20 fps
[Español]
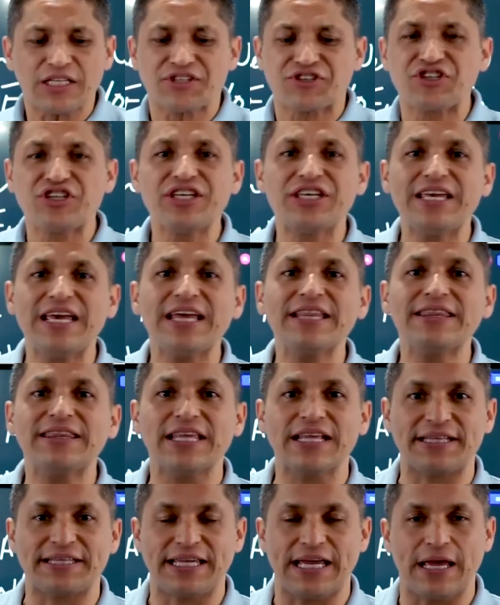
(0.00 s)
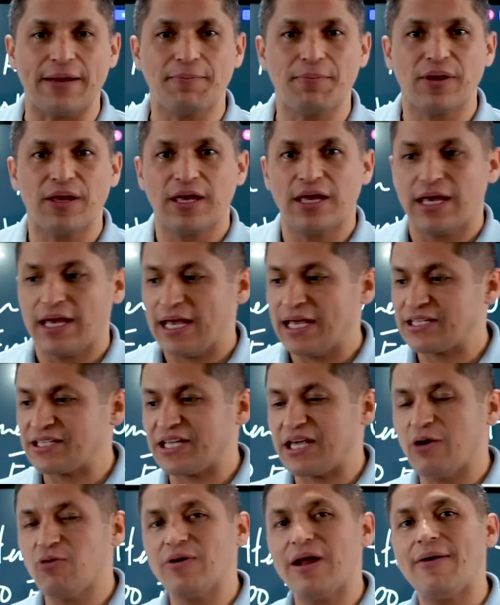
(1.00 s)
Siguiente tip es
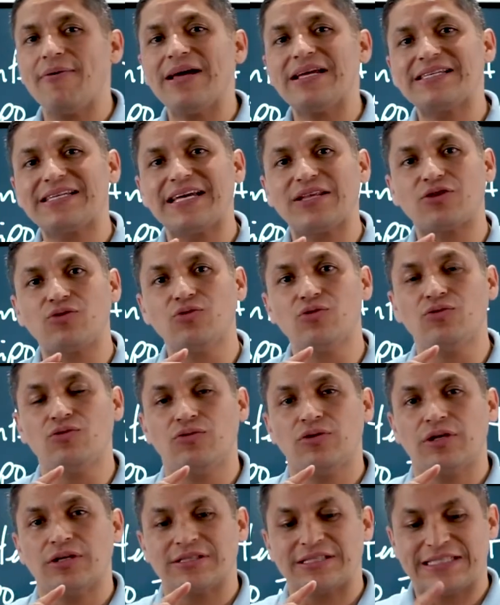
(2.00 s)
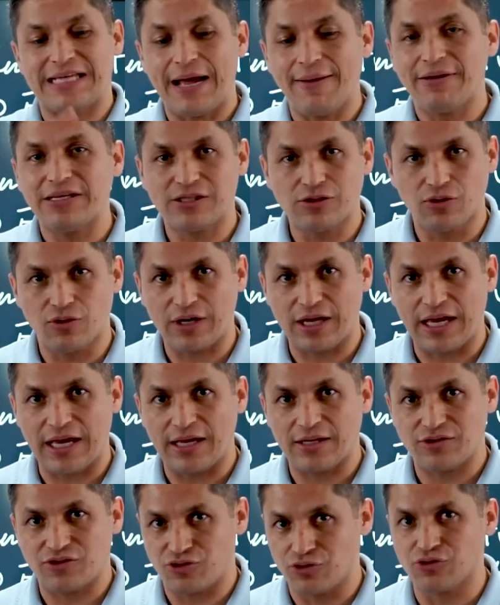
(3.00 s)
que una vez que tú sabes lo
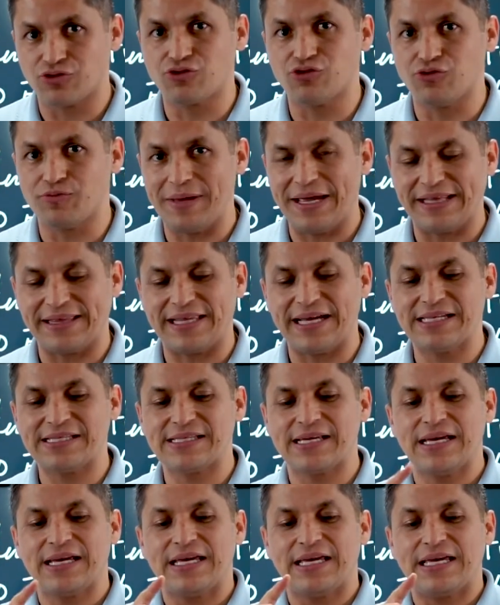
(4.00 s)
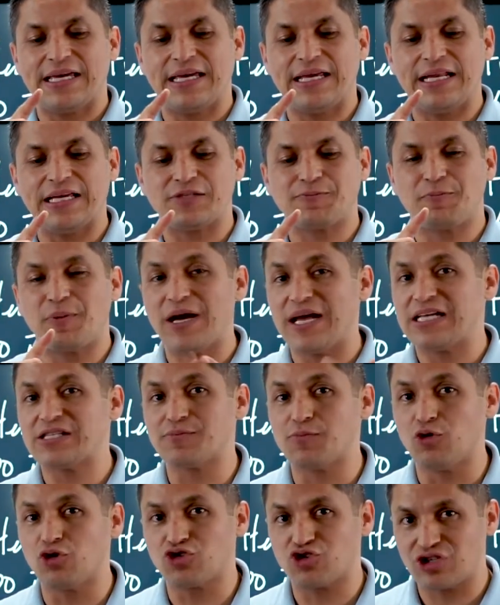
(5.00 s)
que son sus metas y les
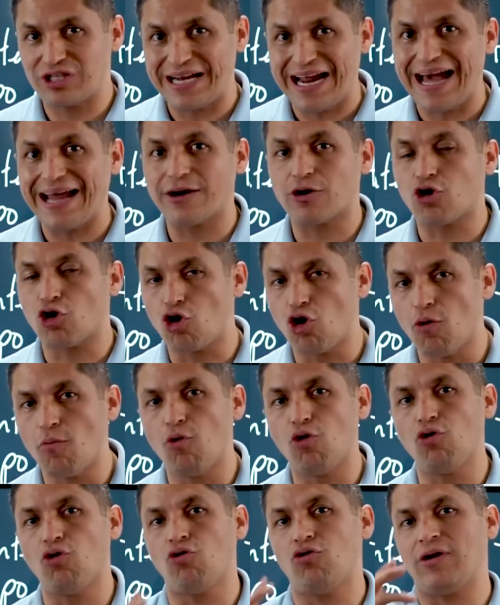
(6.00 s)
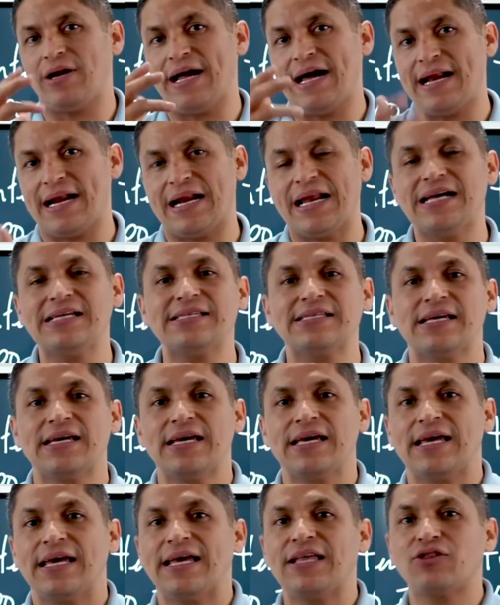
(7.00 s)
puedes mostrar cómo lograrlas,
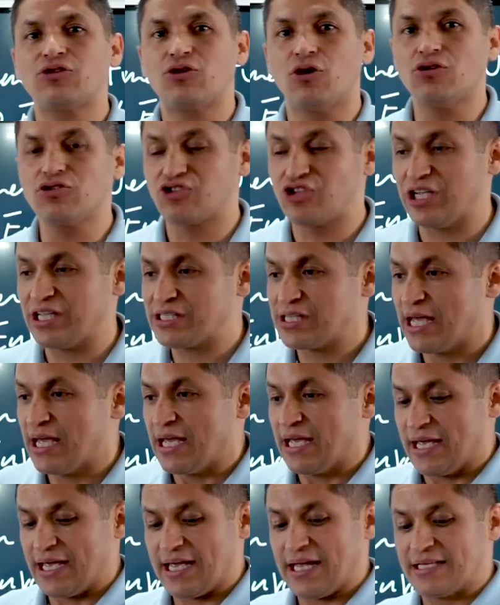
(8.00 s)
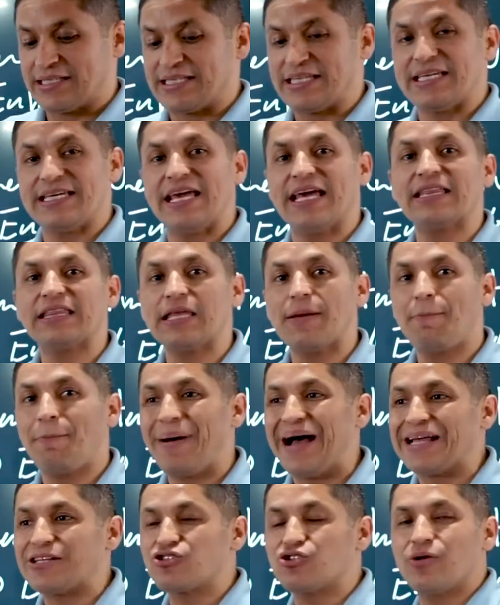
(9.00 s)
entonces el siguiente
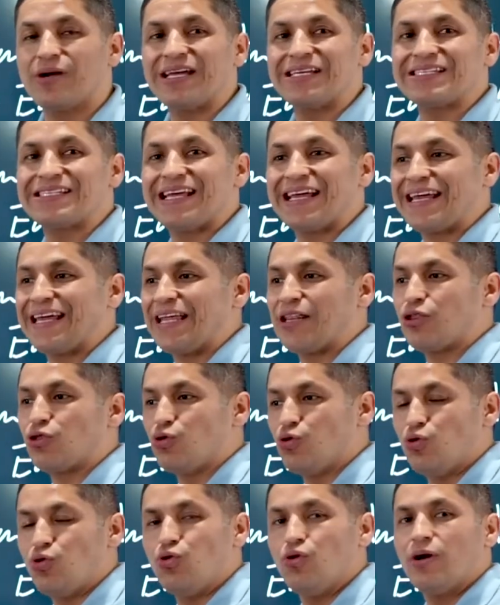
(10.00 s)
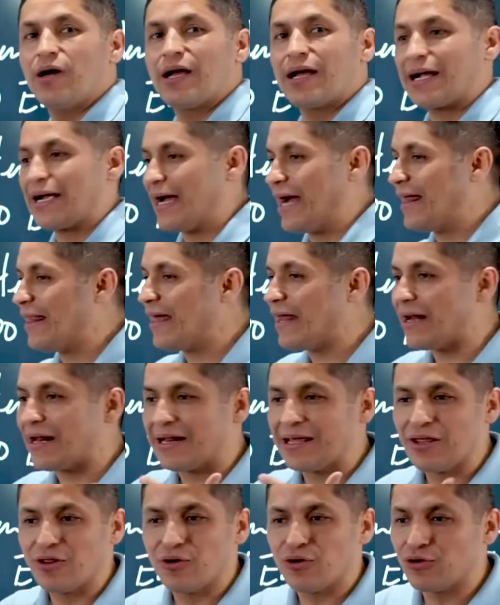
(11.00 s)
paso es de que tú, cada
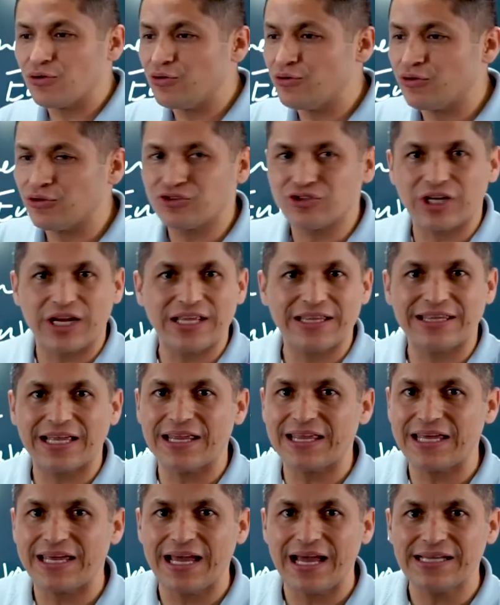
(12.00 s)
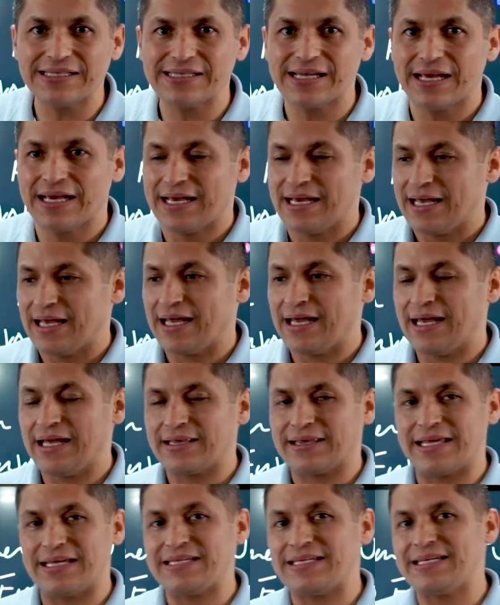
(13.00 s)
alrededor de unos 30 días,
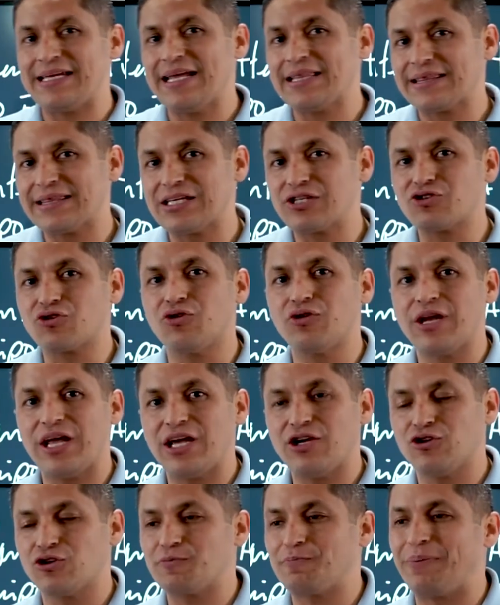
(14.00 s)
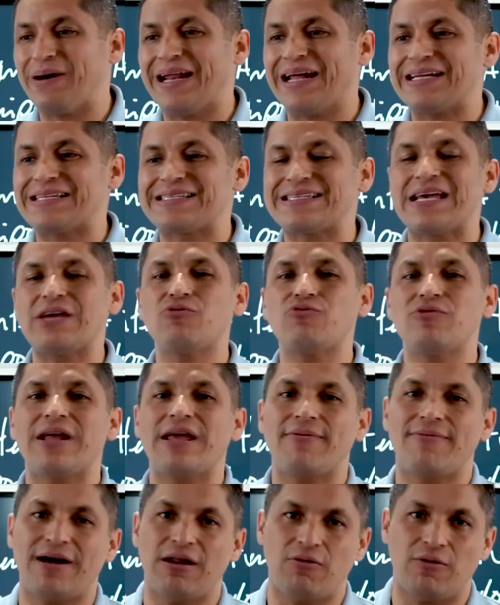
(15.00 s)
eh, te sientes con ellos para hacer
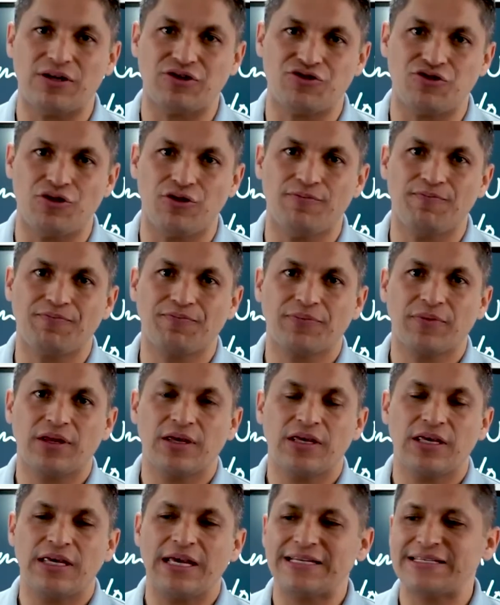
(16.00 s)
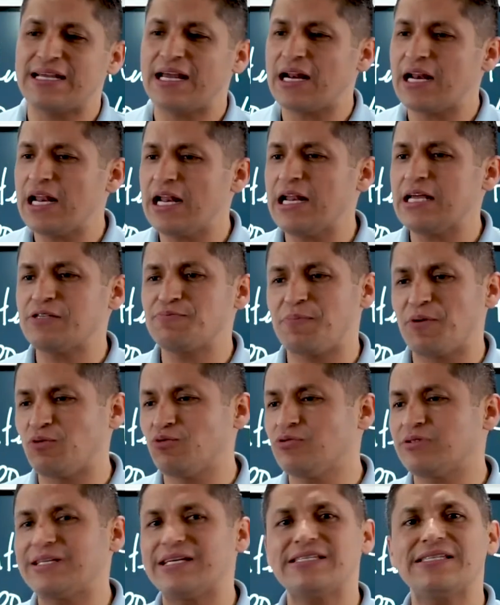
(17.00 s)
una evaluación y hacerle las
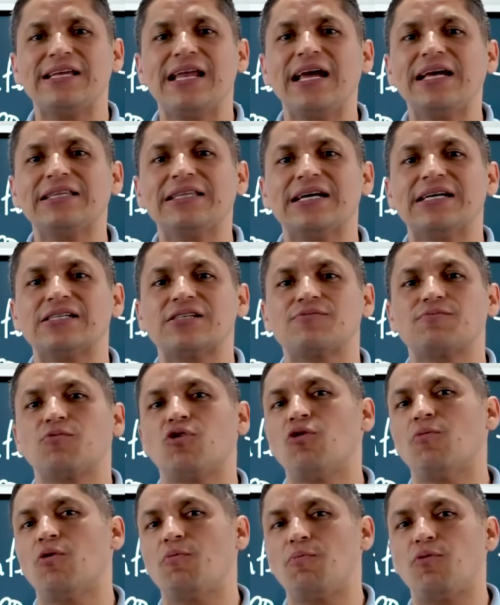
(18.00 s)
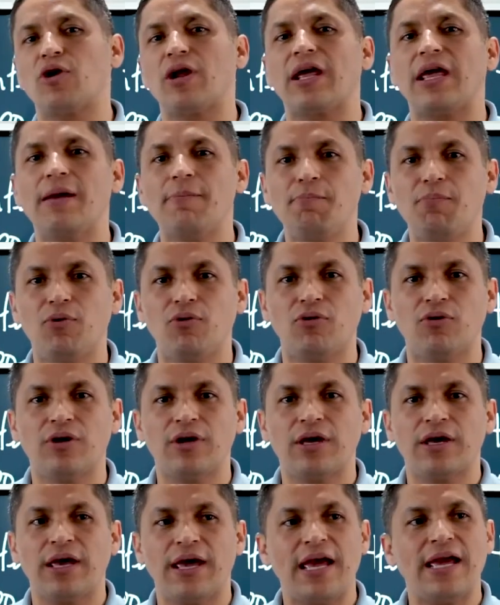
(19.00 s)
preguntas directas, como por ejemplo,
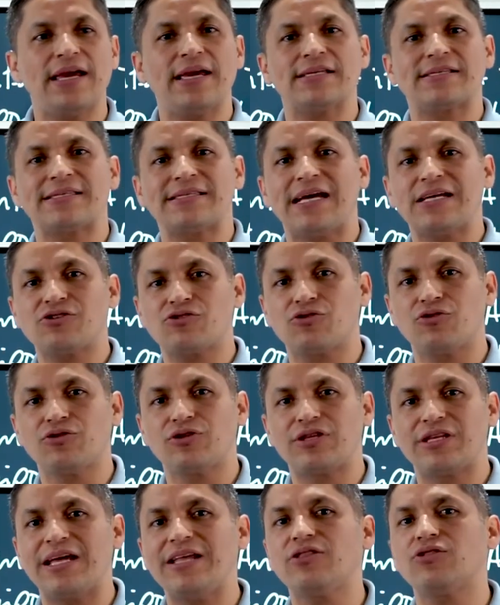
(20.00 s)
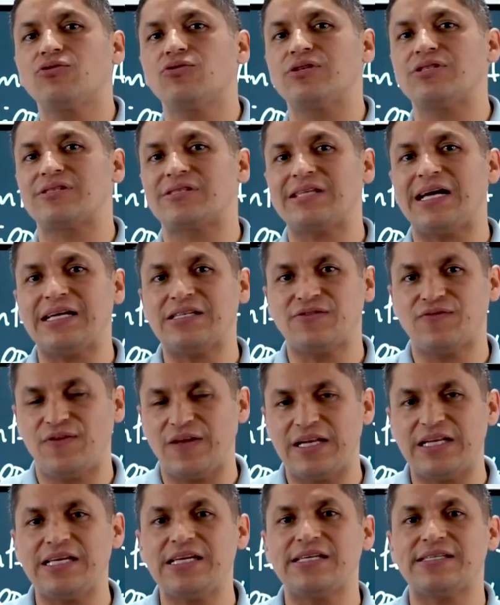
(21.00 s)
hey, ¿estás contento? ¿Estás
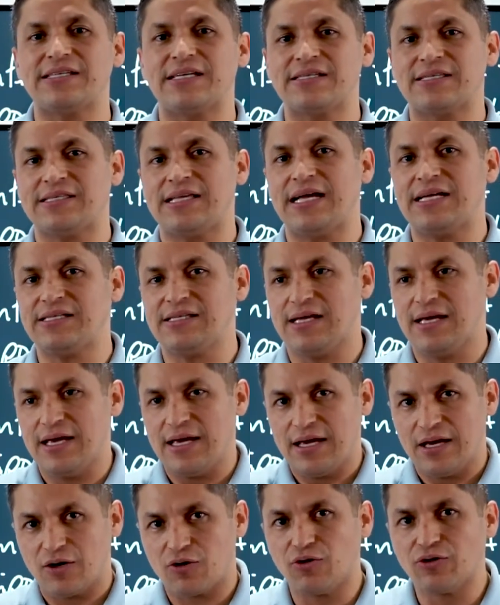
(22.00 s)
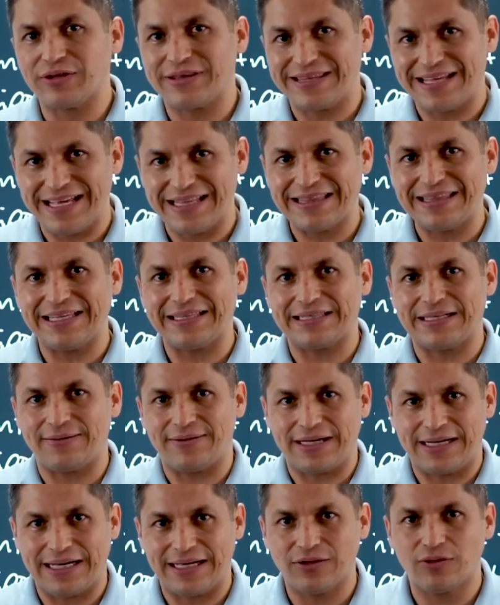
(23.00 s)
feliz? ¿Estás contenta
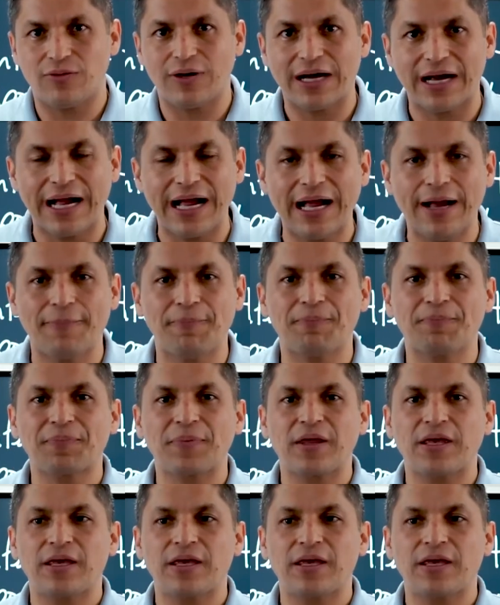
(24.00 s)
trabajando acá?